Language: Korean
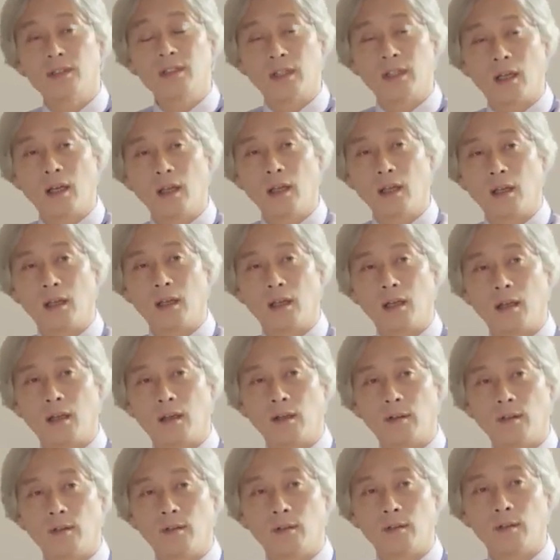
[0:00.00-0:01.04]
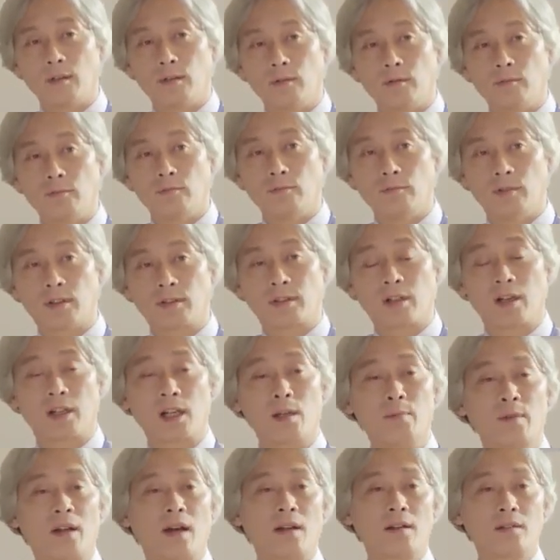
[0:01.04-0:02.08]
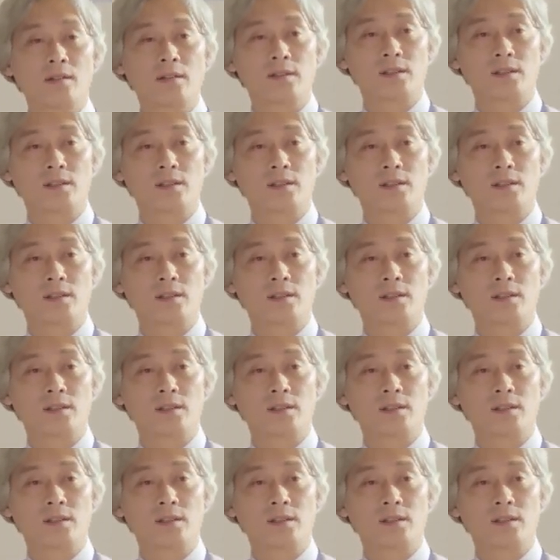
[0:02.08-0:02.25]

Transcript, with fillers: 있냐? 위에서 하라면 하는